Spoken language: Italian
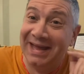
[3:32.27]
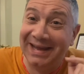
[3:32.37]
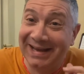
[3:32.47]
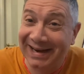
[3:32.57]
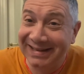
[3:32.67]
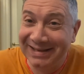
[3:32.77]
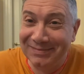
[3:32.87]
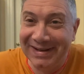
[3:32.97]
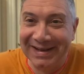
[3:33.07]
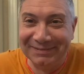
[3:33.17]
è
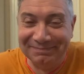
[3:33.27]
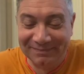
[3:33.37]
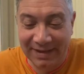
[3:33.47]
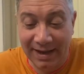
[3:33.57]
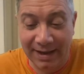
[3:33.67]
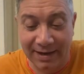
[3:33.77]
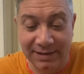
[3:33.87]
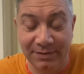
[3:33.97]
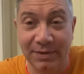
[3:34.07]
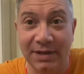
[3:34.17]
incredibile, è
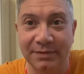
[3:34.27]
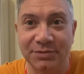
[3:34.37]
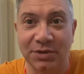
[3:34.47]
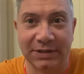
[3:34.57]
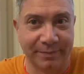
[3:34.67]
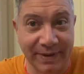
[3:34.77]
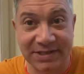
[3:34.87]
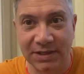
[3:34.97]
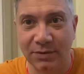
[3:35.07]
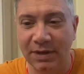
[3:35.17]
incredibile, bisogna
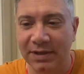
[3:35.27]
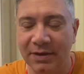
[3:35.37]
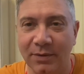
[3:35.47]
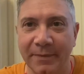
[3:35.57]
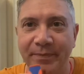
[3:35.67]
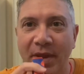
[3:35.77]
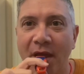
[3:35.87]
tapparsi le orecchie qua.